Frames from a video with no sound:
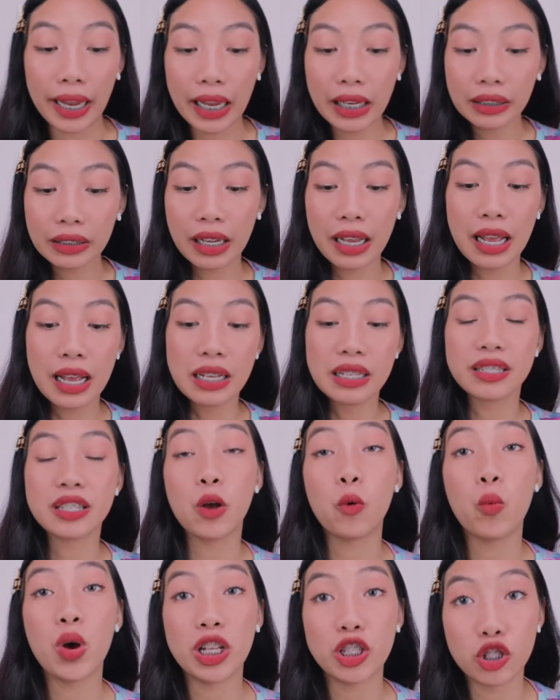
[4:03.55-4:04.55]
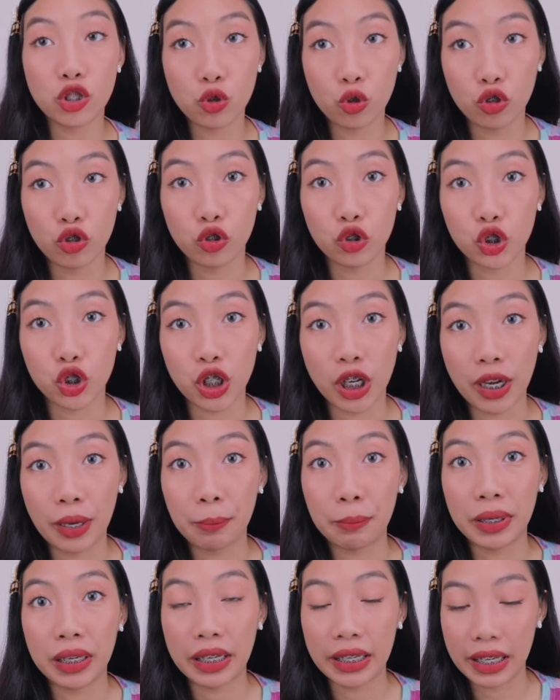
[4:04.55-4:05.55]
And sa Watson ko siya
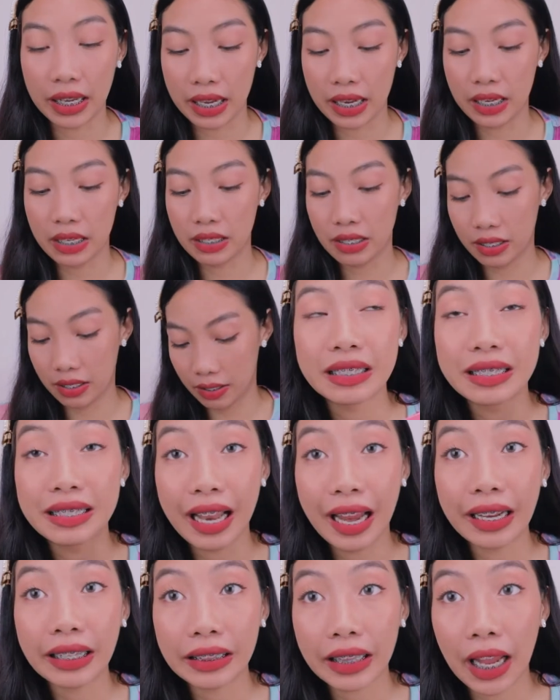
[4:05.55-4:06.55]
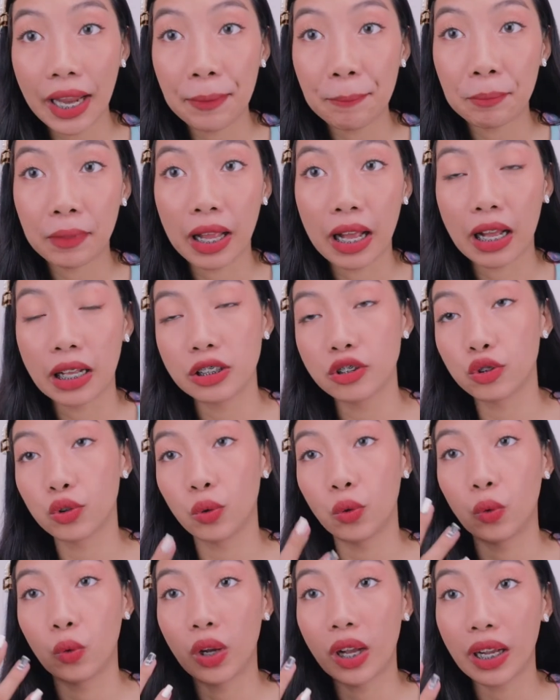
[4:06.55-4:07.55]
nabili, guys. It's night time na,
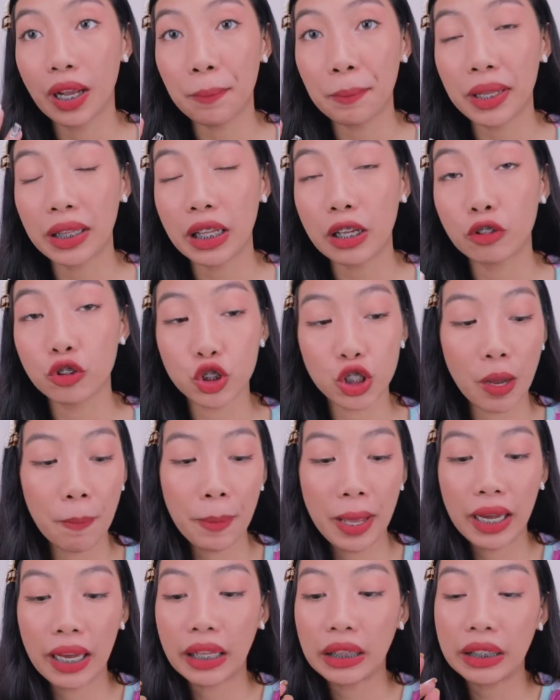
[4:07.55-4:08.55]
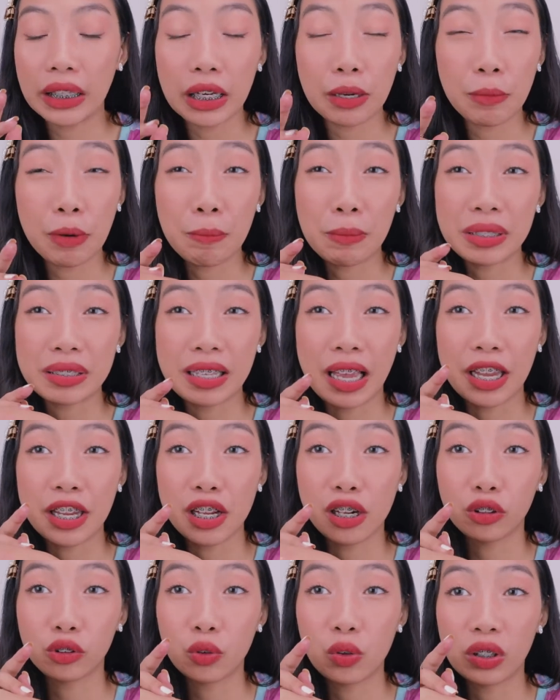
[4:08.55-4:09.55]
so gagamitin ko siya para hindi naman
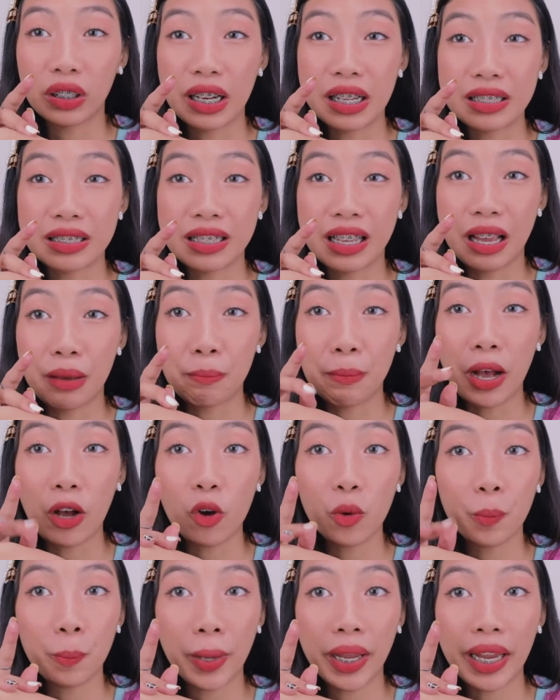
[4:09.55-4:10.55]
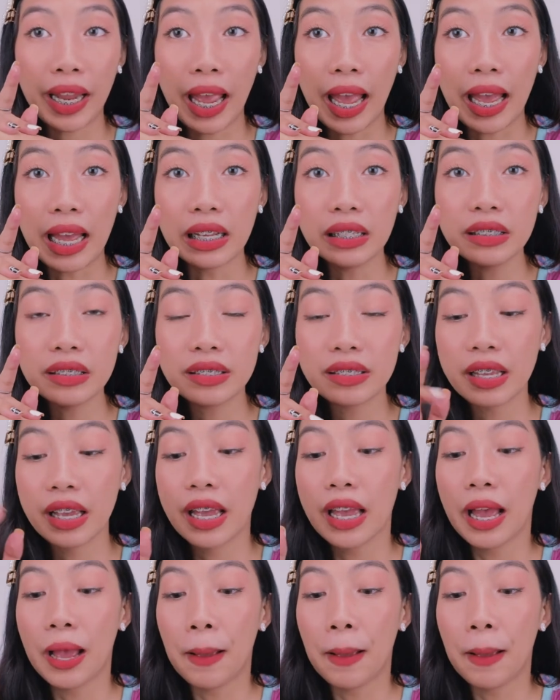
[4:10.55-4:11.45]
masayang tong nasa back of my hands.